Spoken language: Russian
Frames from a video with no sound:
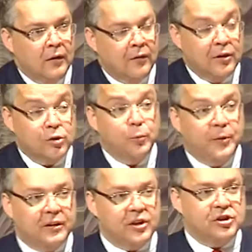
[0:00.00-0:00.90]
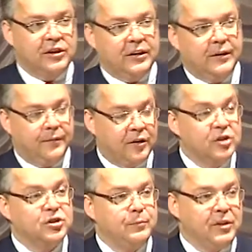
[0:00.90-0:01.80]
вношу предложение
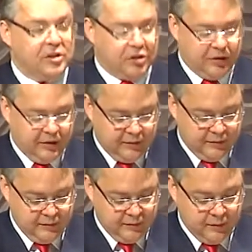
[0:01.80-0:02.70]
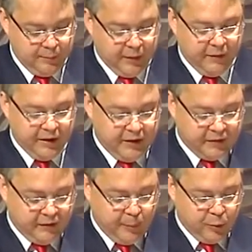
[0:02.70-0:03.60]
ежемесячно проводить в
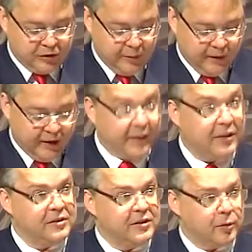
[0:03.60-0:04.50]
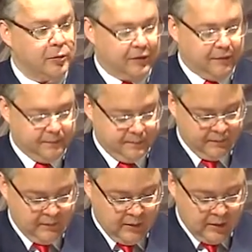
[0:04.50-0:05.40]
Ставропольском крае День здоровья.
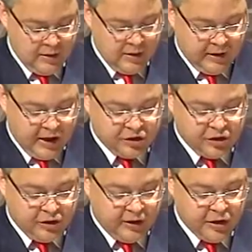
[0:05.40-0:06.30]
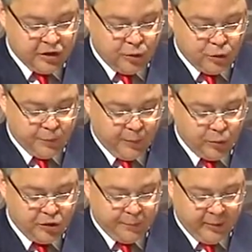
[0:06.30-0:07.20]
Каждый желающий должен
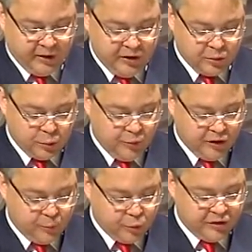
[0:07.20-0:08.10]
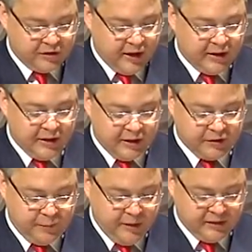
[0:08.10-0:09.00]
получить практическую возможность один
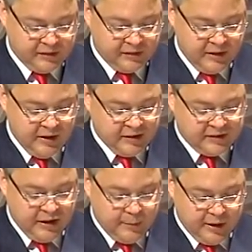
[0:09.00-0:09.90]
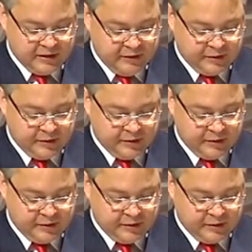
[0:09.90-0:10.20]
раз в месяц заниматься в